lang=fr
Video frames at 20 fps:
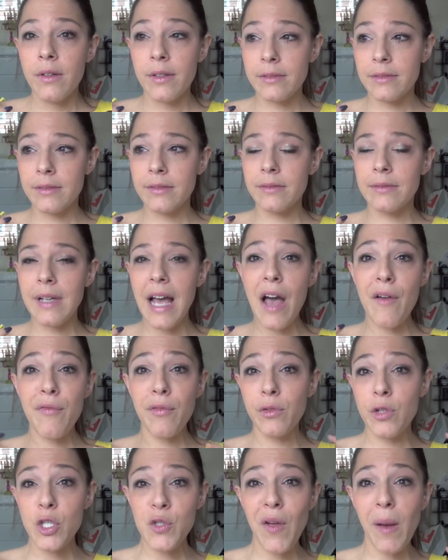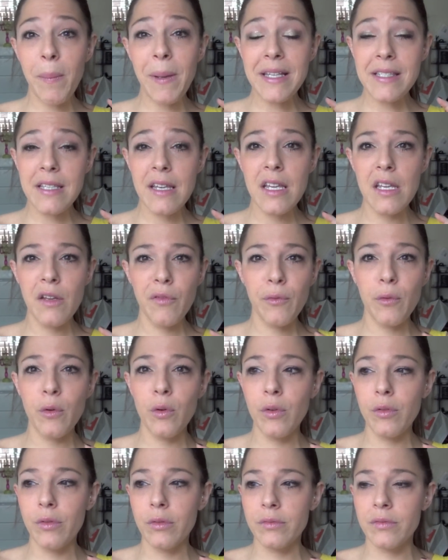Euh, avant de se faire percer, il
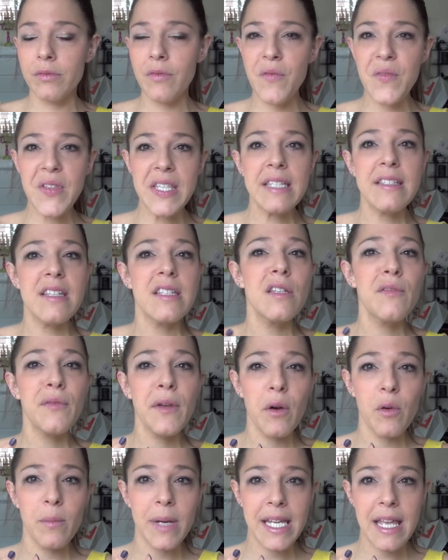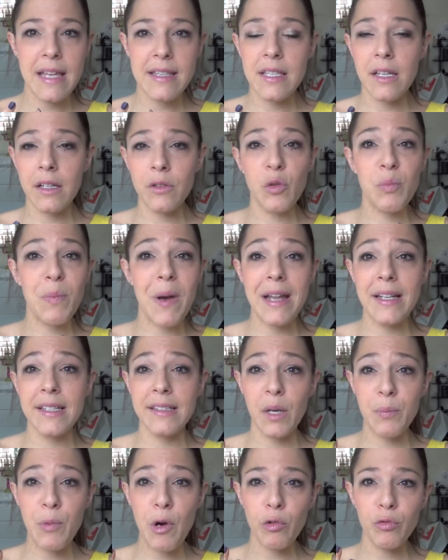faut visiter différents magasins, ne pas aller
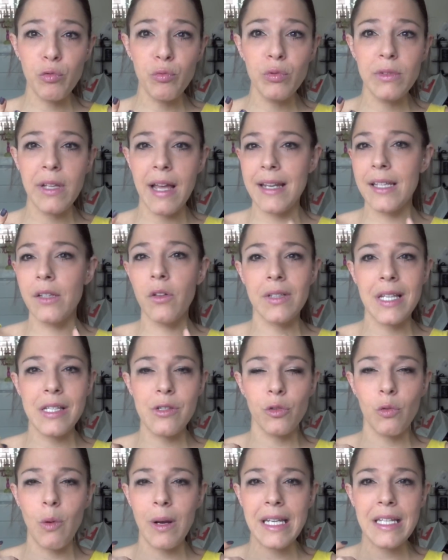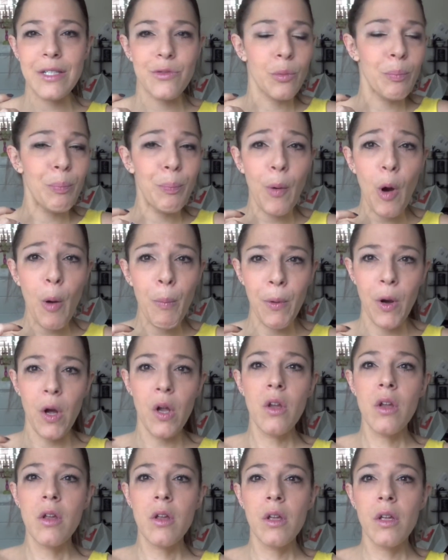n'importe où, aller dans des endroits qui sont propres,
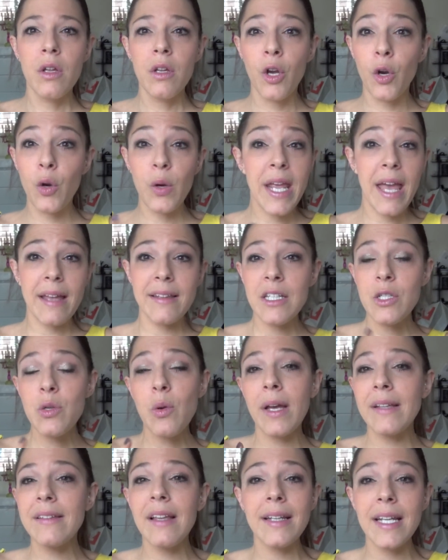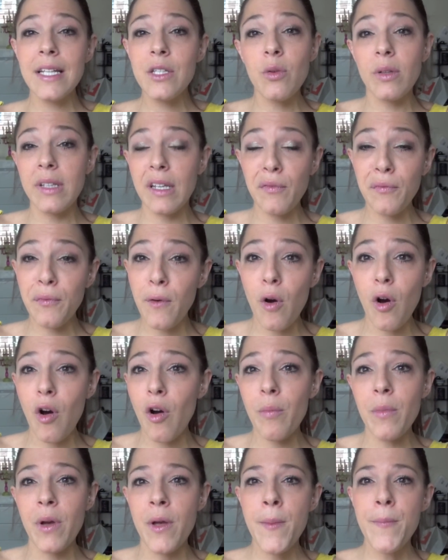regarder sur internet, sur des
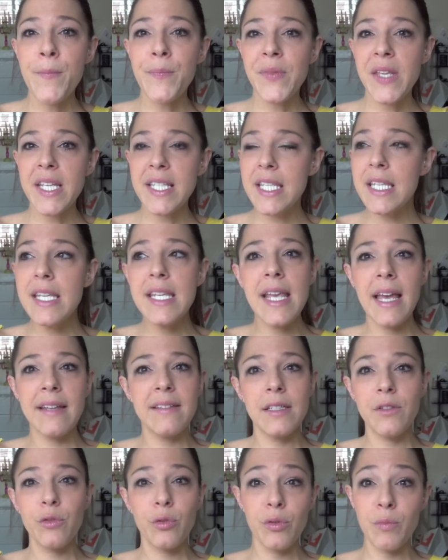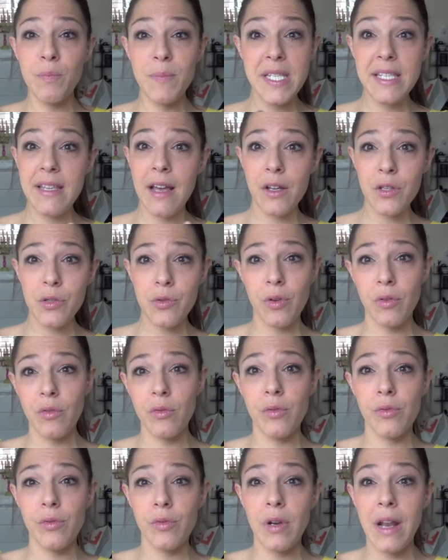forums, s'il y a des trucs bizarres sur
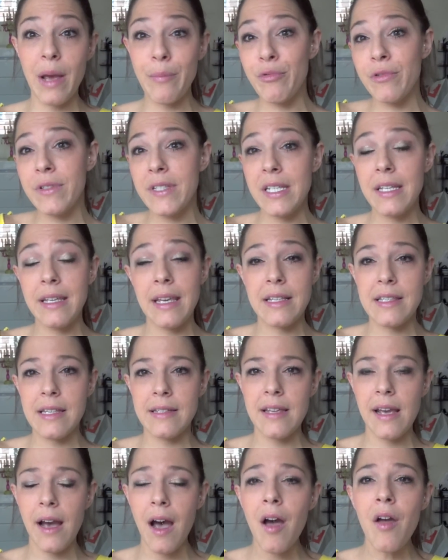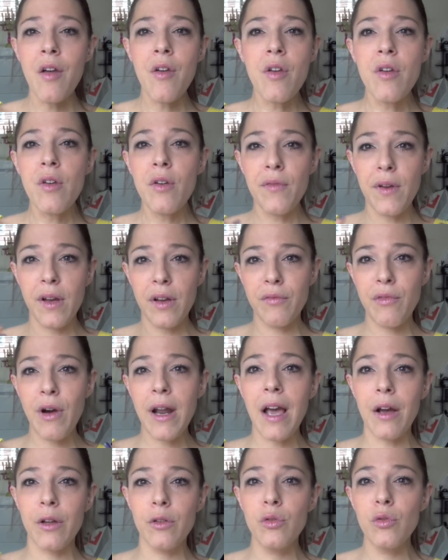la boutique, etc. Enfin
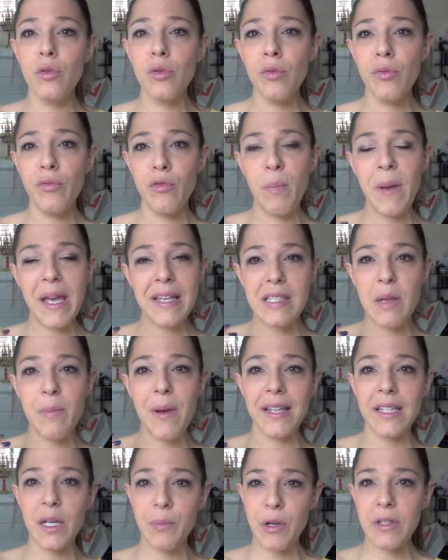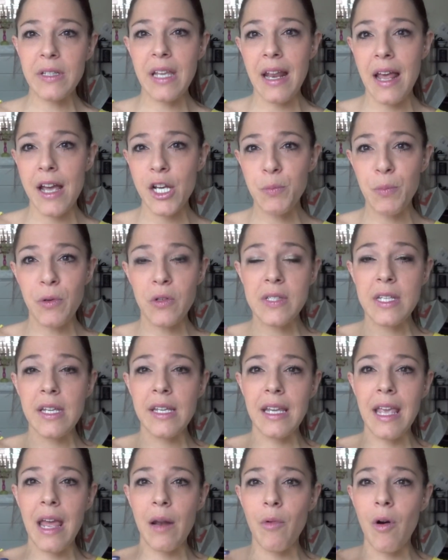voilà, ne vous percez pas à n'importe quel âge, pensez
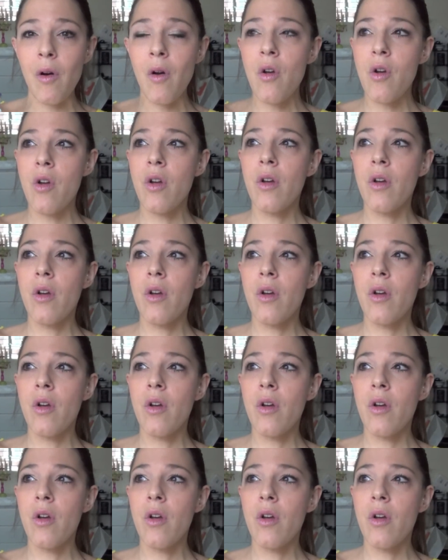également